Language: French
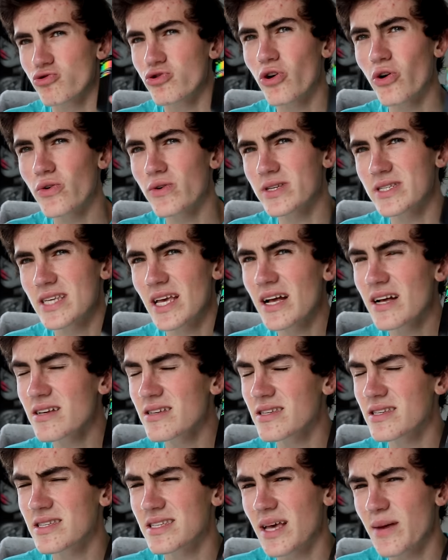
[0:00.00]
d'un
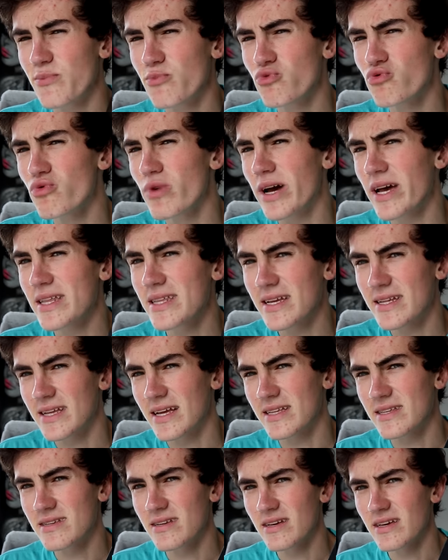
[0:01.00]
sens, ça pourrait
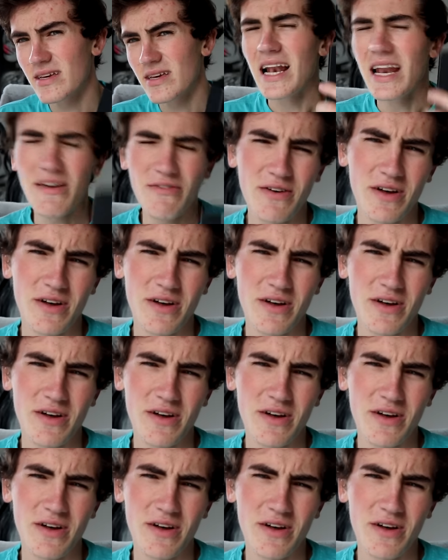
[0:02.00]
détecter les